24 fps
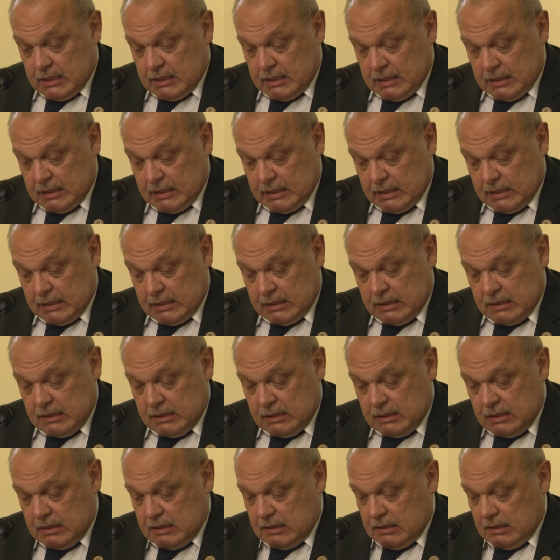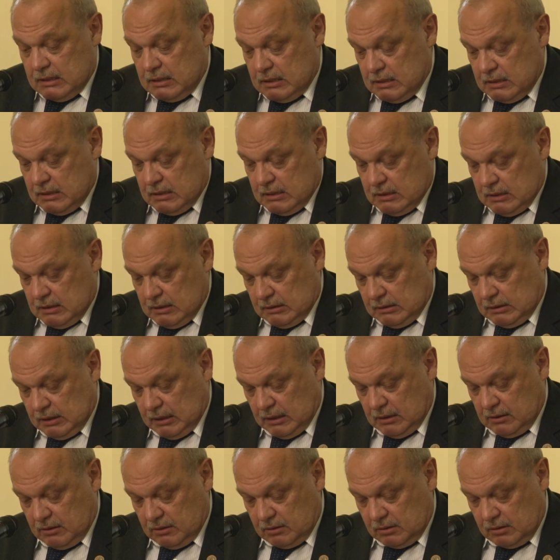E,
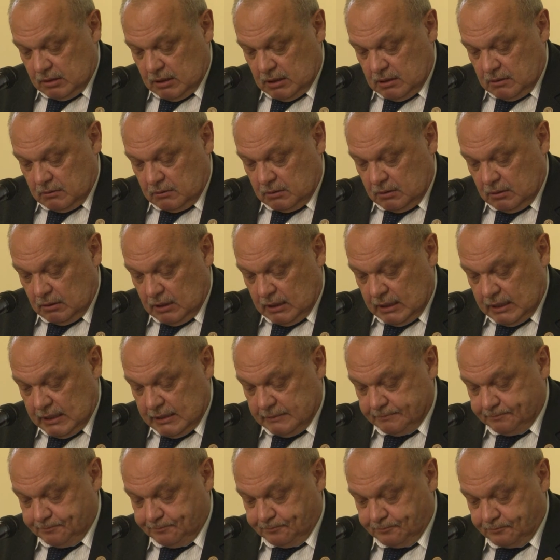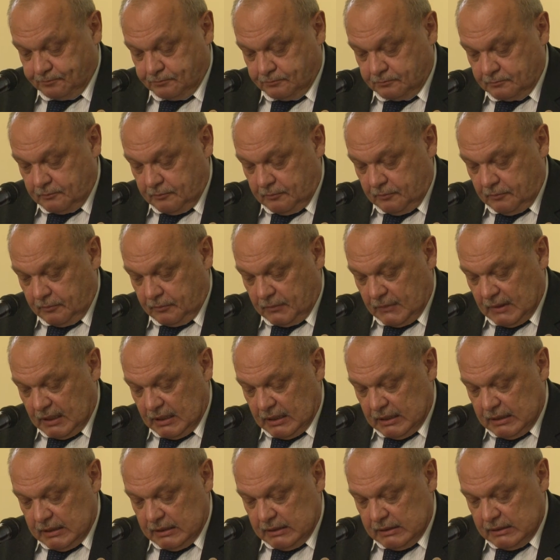tegoż autora.
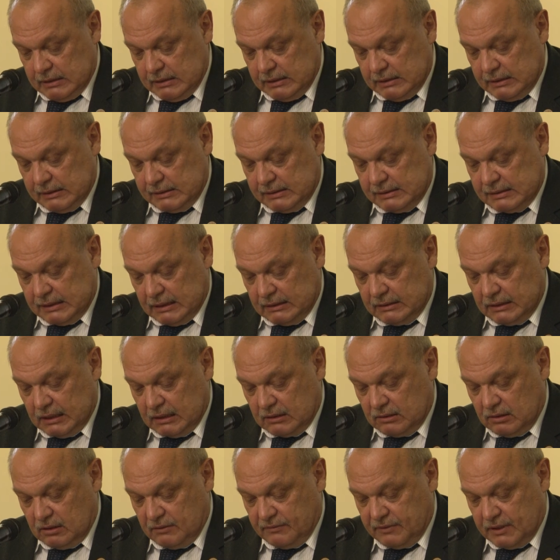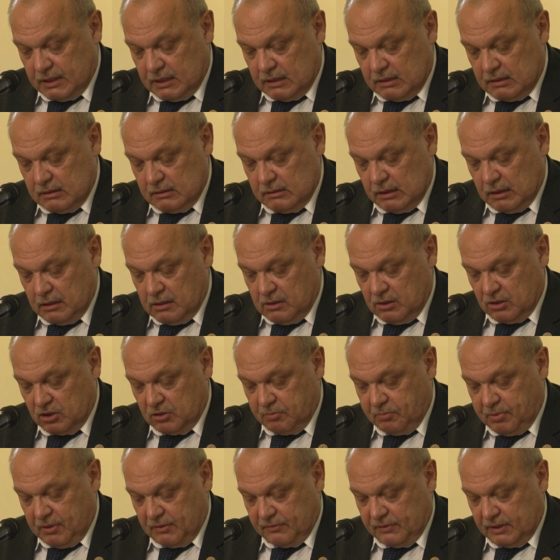E, standardowa jego
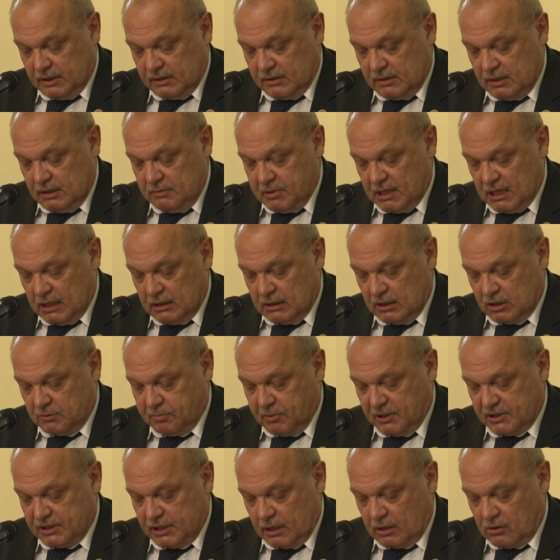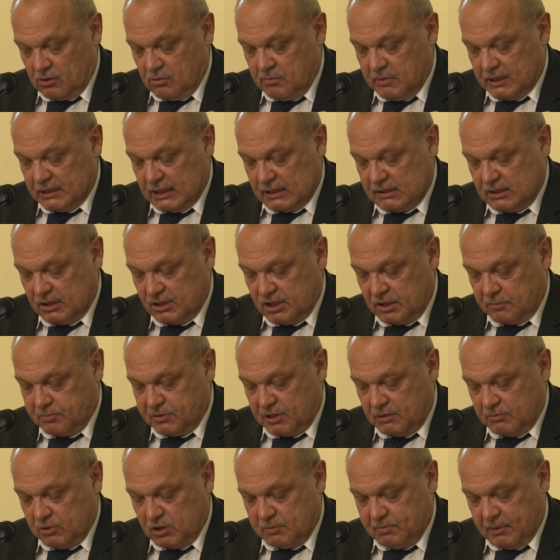odpowiedź, liberalna odpowiedź na argumentację, że
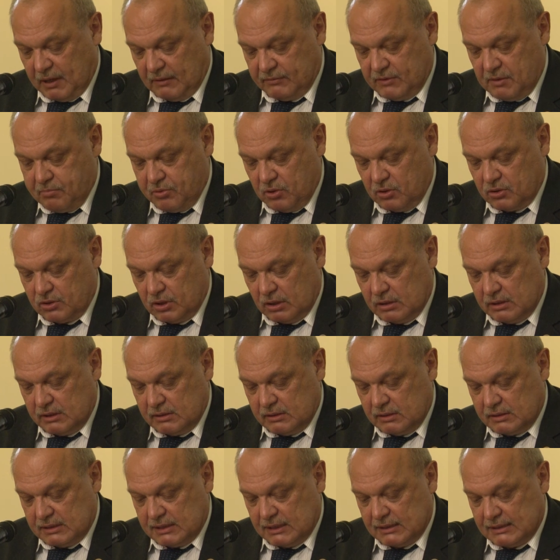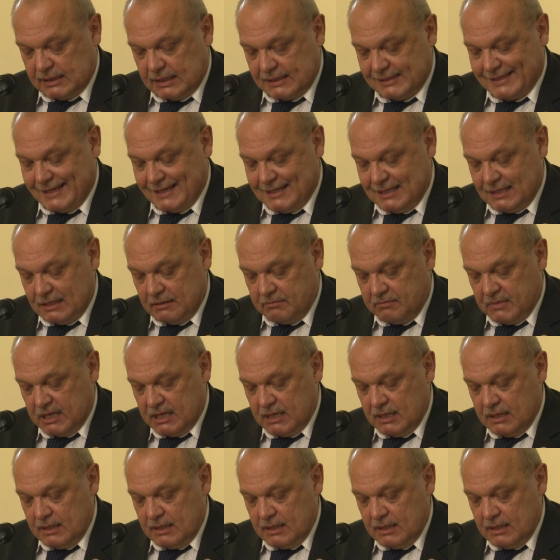przymus prawny połączony z ostentacyjnym,